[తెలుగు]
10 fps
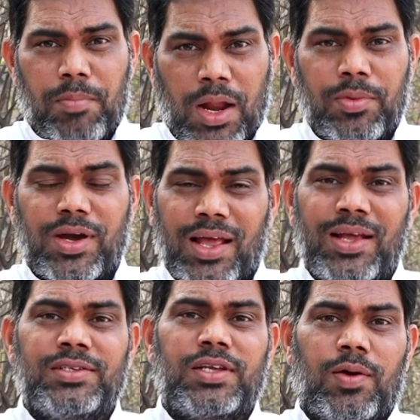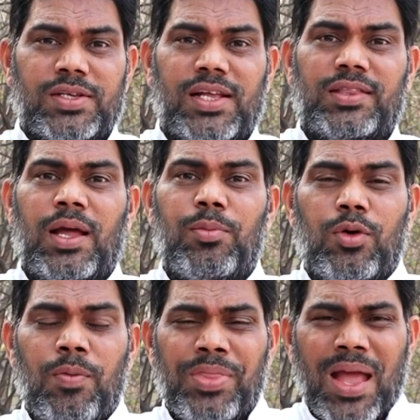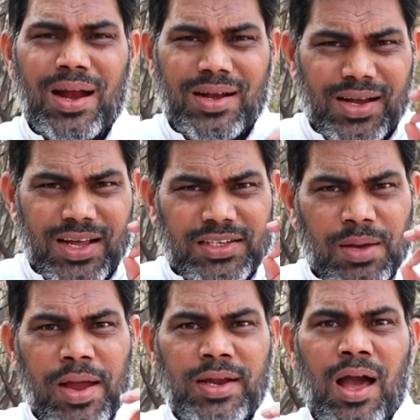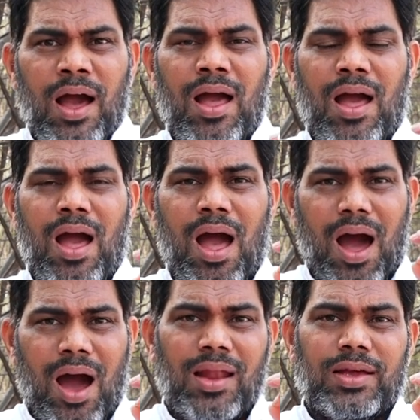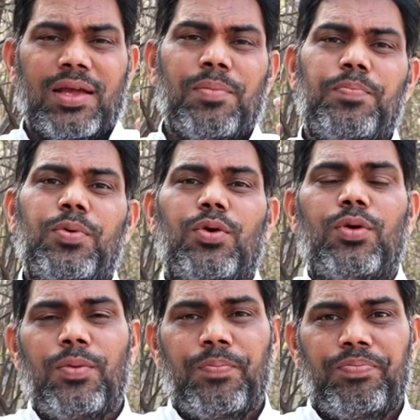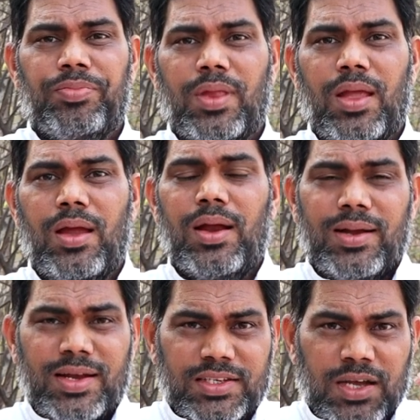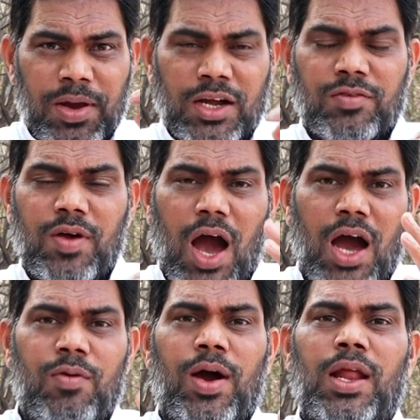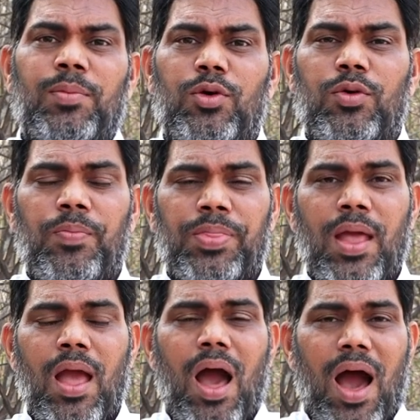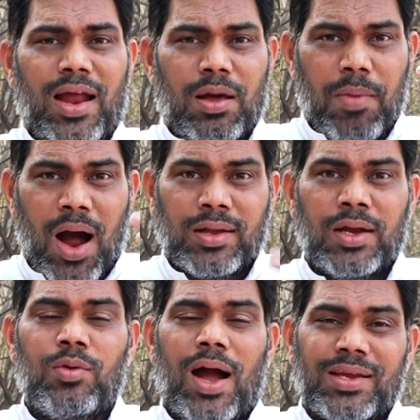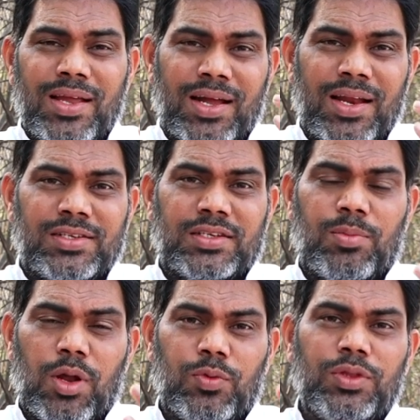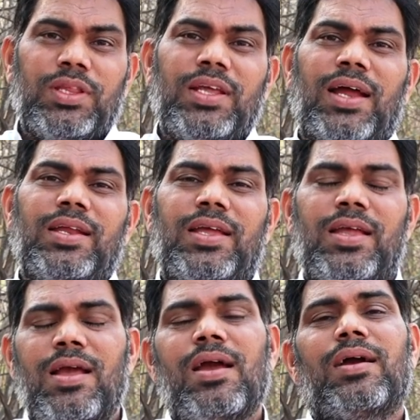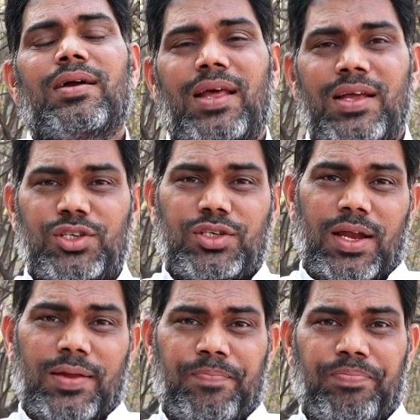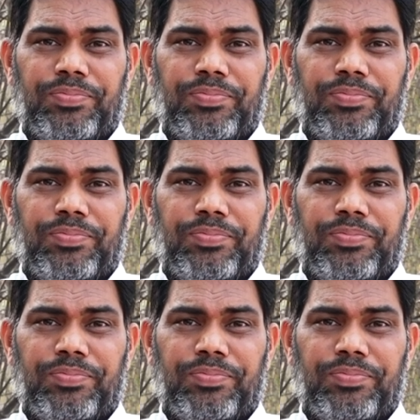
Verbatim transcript: మనం గ్రహించే ఒక సత్యము నిజమైన ఆలకింపు నిజమైనటువంటి ఆహ్వానము ఆయన మాటను అంగీకరించడంలో ఉంది అని గ్రహించాలి